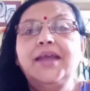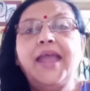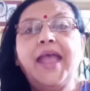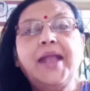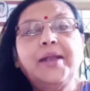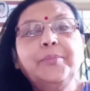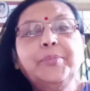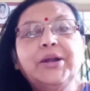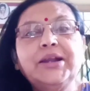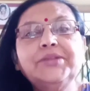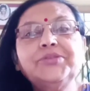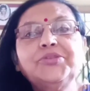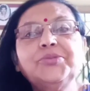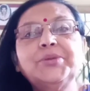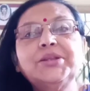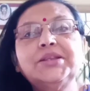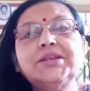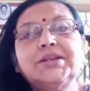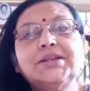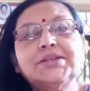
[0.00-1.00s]
একবারে
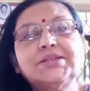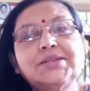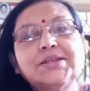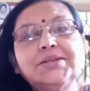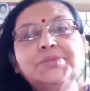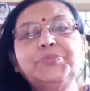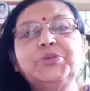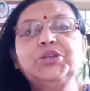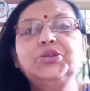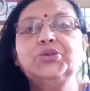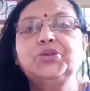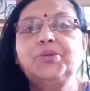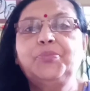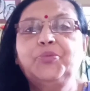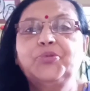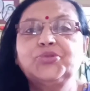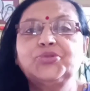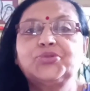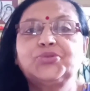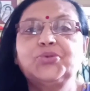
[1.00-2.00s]
তোমাদের কাছে ভিডিওটা
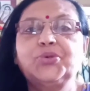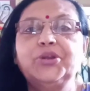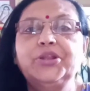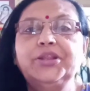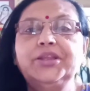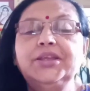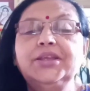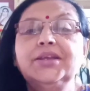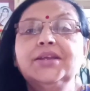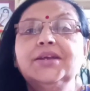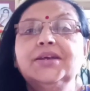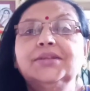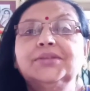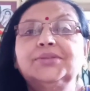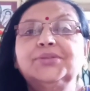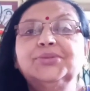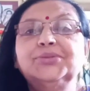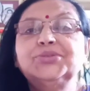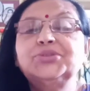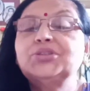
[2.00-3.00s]
পোস্ট করে দিই
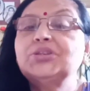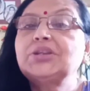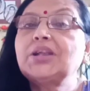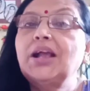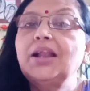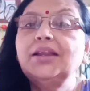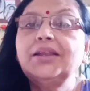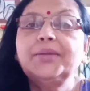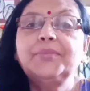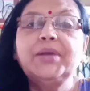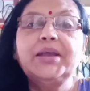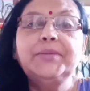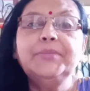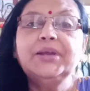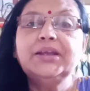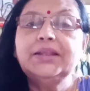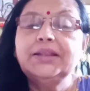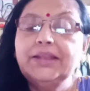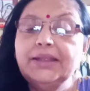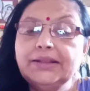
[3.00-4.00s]
তো কালকে
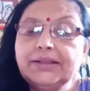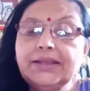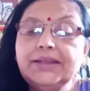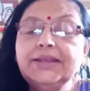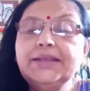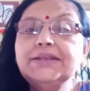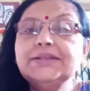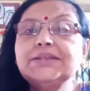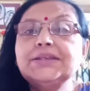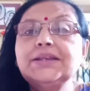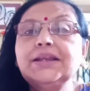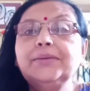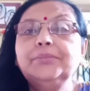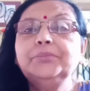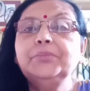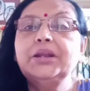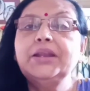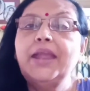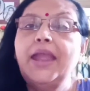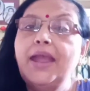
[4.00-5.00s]
মাইমাকে দেখতে গিয়েছিলাম
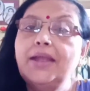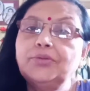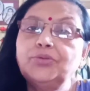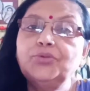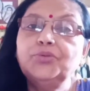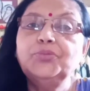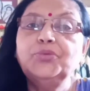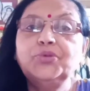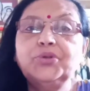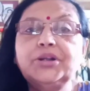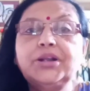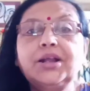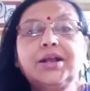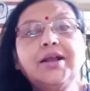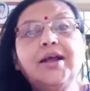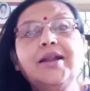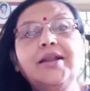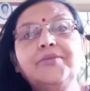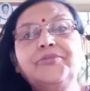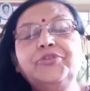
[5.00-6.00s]
মানে এত মনটা
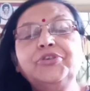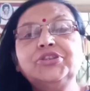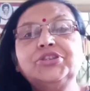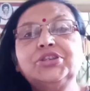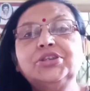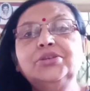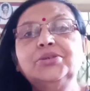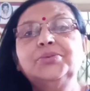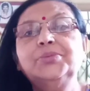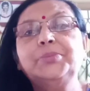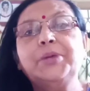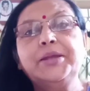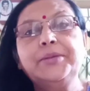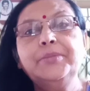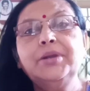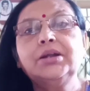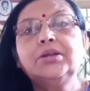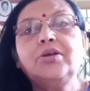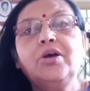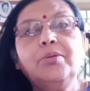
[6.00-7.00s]
খারাপ হয়েছিল
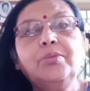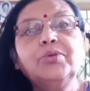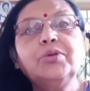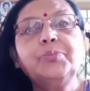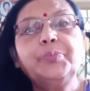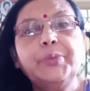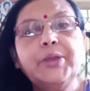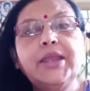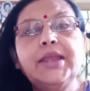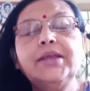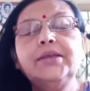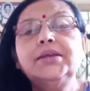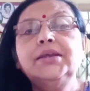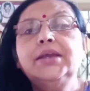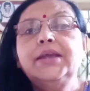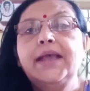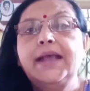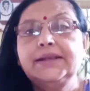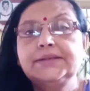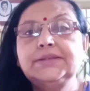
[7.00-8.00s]
মাইমার খবর পেয়ে
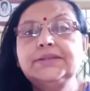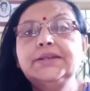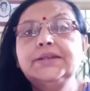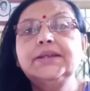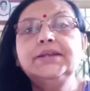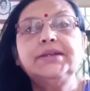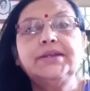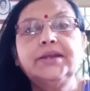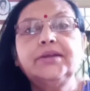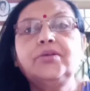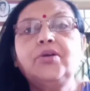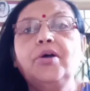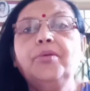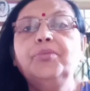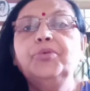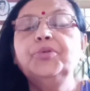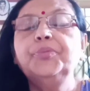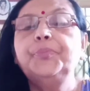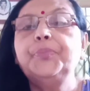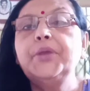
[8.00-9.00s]
অ্যাক্সিডেন্টের
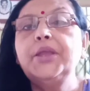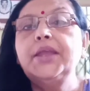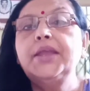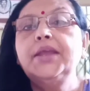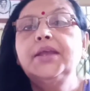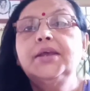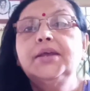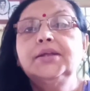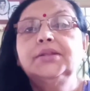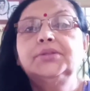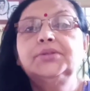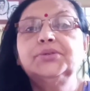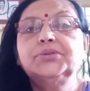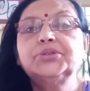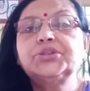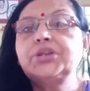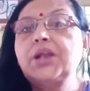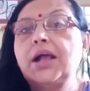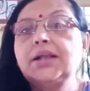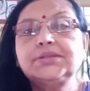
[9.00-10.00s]
খবর পেয়ে তো
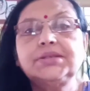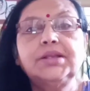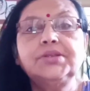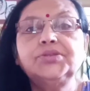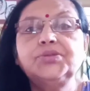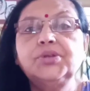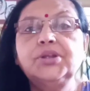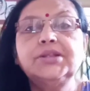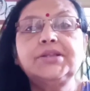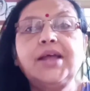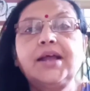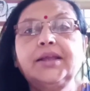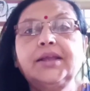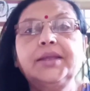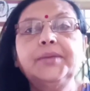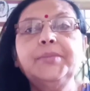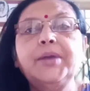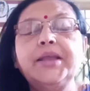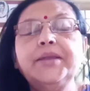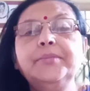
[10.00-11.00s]
আসানসোলে
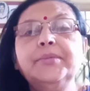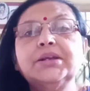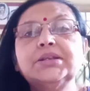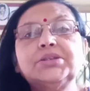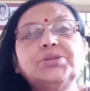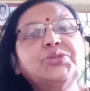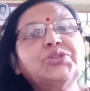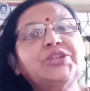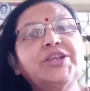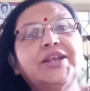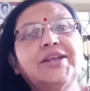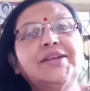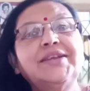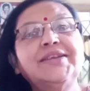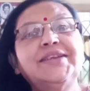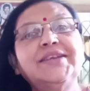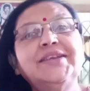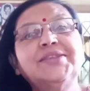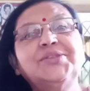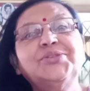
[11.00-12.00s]
থাকে মাইমার তো সেখানে
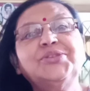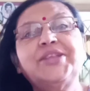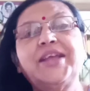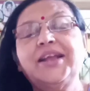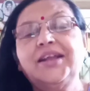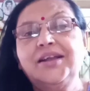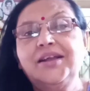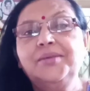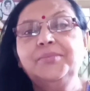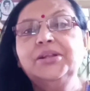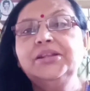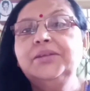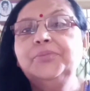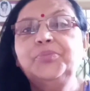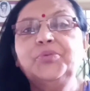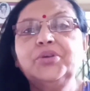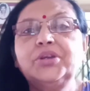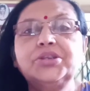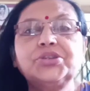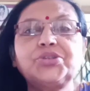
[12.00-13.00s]
গিয়ে তো দেখা আমাদের
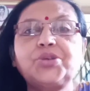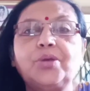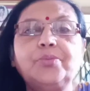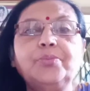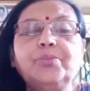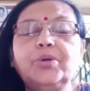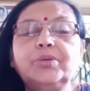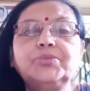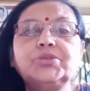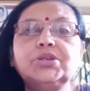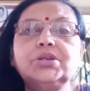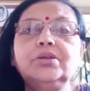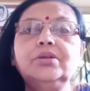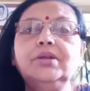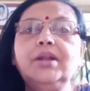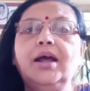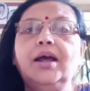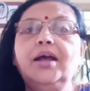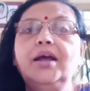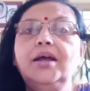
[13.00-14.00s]
পক্ষে সম্ভব ছিল
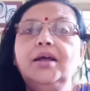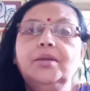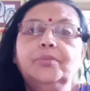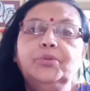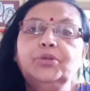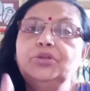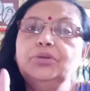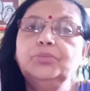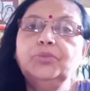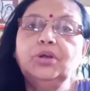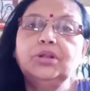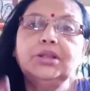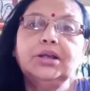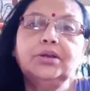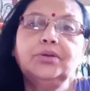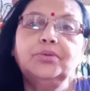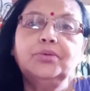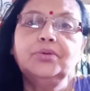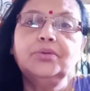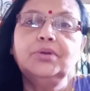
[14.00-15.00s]
না প্রথম কথা
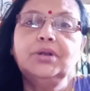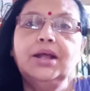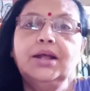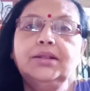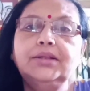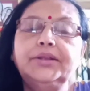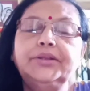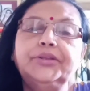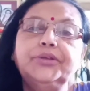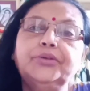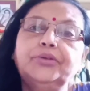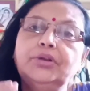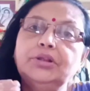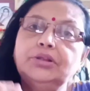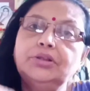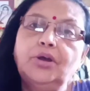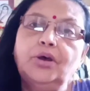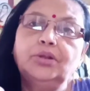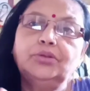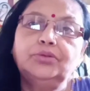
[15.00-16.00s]
করোনা দ্বিতীয়
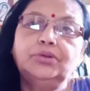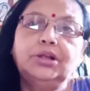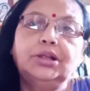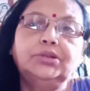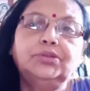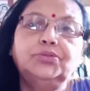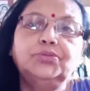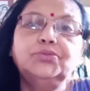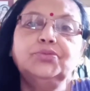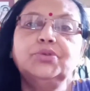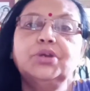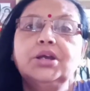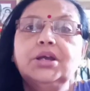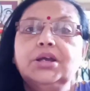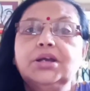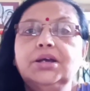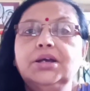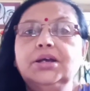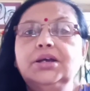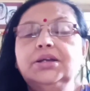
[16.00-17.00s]
কথা অতটা দূর
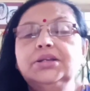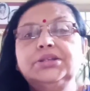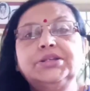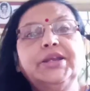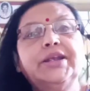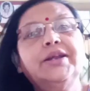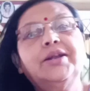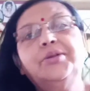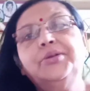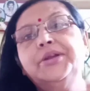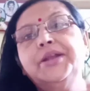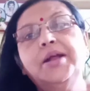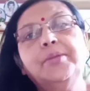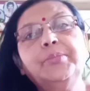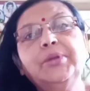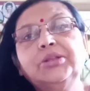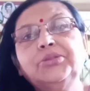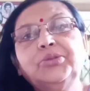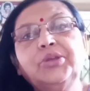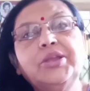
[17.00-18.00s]
সে কারণে
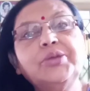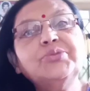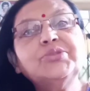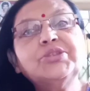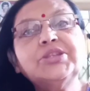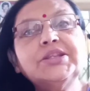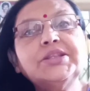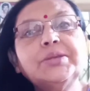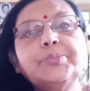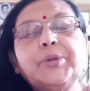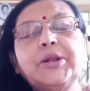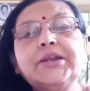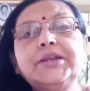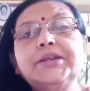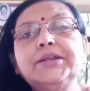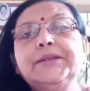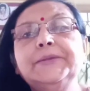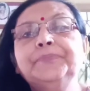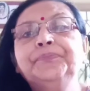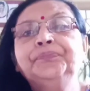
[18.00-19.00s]
আমরা তো কেউ যেতে
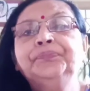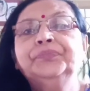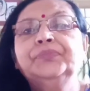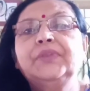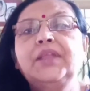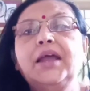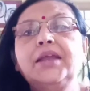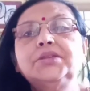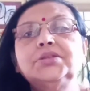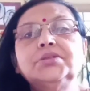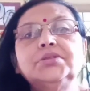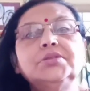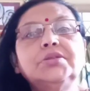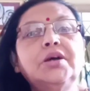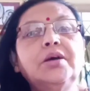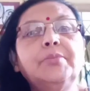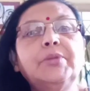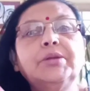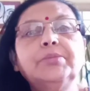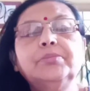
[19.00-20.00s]
পারিনি তাই জন্য
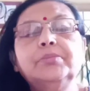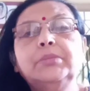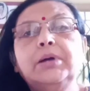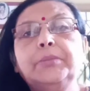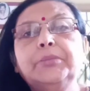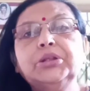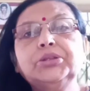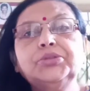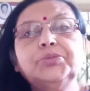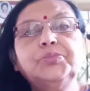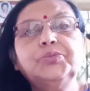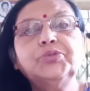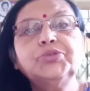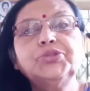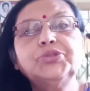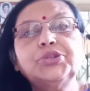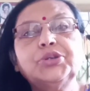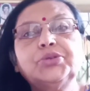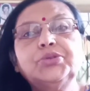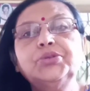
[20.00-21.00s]
আমার মামাতো বোন
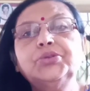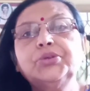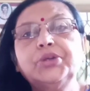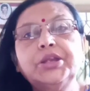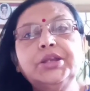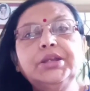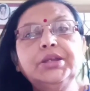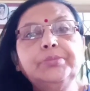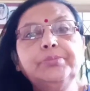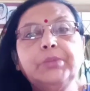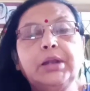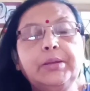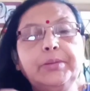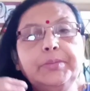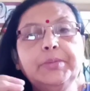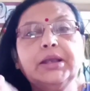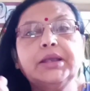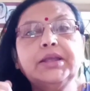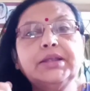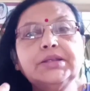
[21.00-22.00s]
যখন ওকে
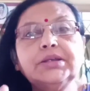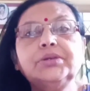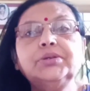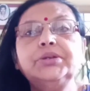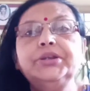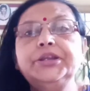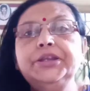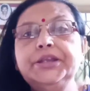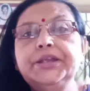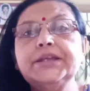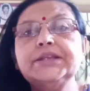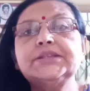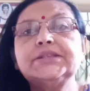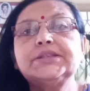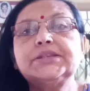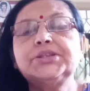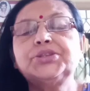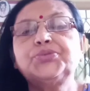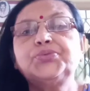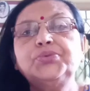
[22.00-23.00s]
মামিমাকে যখন নিয়ে
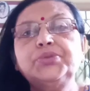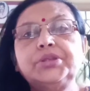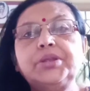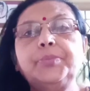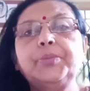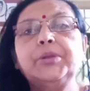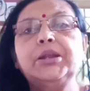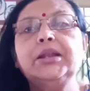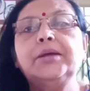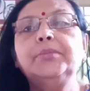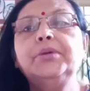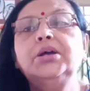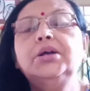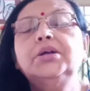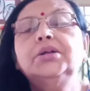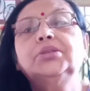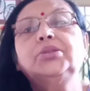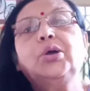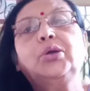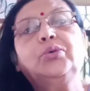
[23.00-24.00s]
এসছে শুনতে পেলাম
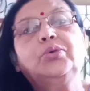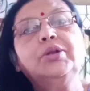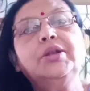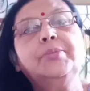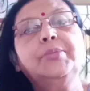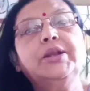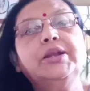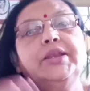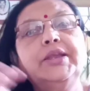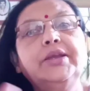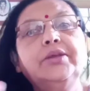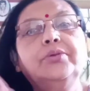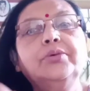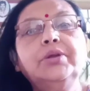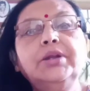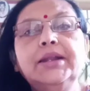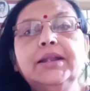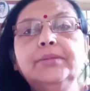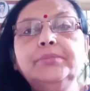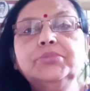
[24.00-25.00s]
তখন আমরা ঠিক
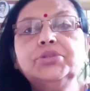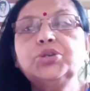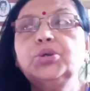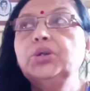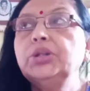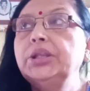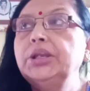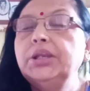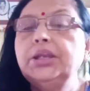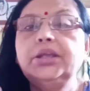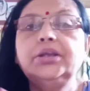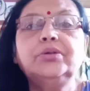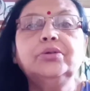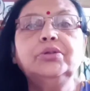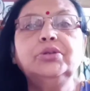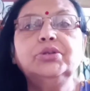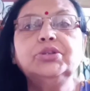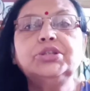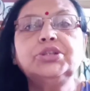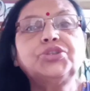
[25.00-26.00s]
করলাম ছোটটি ঠিক
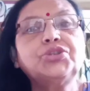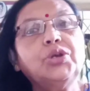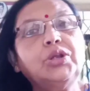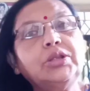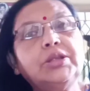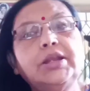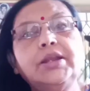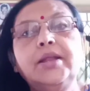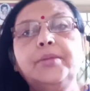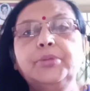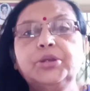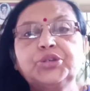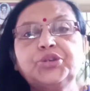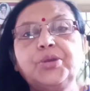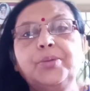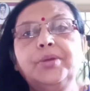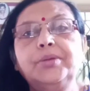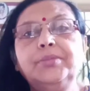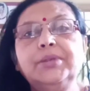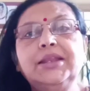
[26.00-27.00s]
করলো যে চল তাহলে আমরা
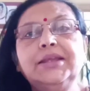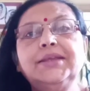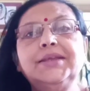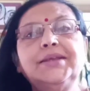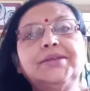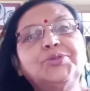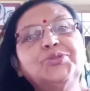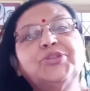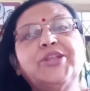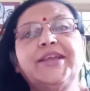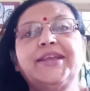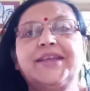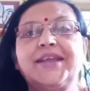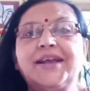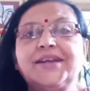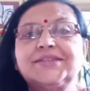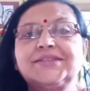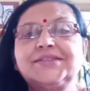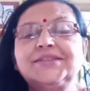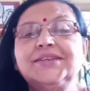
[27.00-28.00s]
সবাই মিলে গিয়ে একটু দেখে
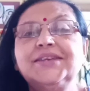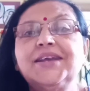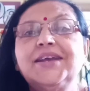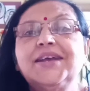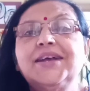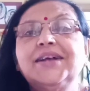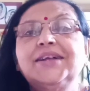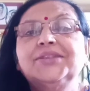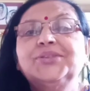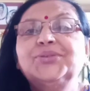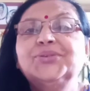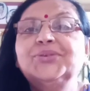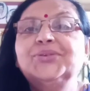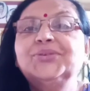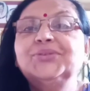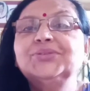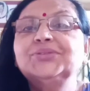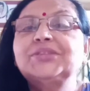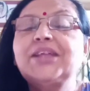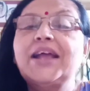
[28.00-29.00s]
আসি তো
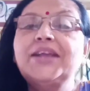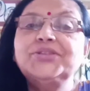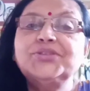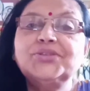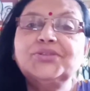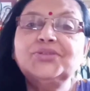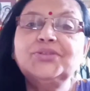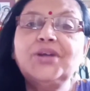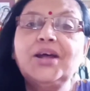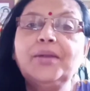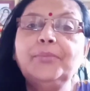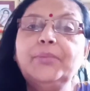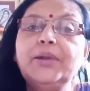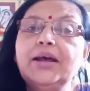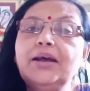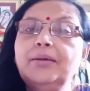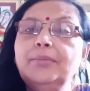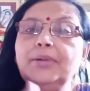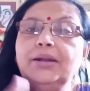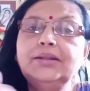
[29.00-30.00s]
তাই জন্য
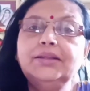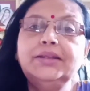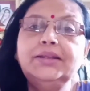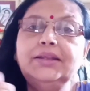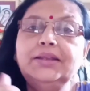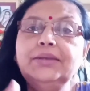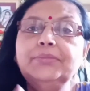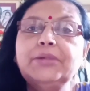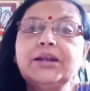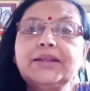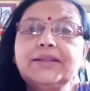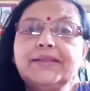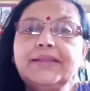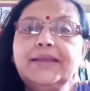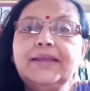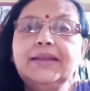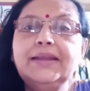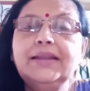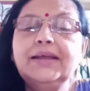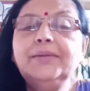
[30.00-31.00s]
আমরা আবার দিদির বাড়িতে
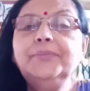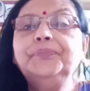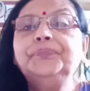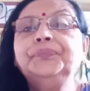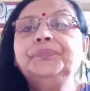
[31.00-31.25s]
এলাম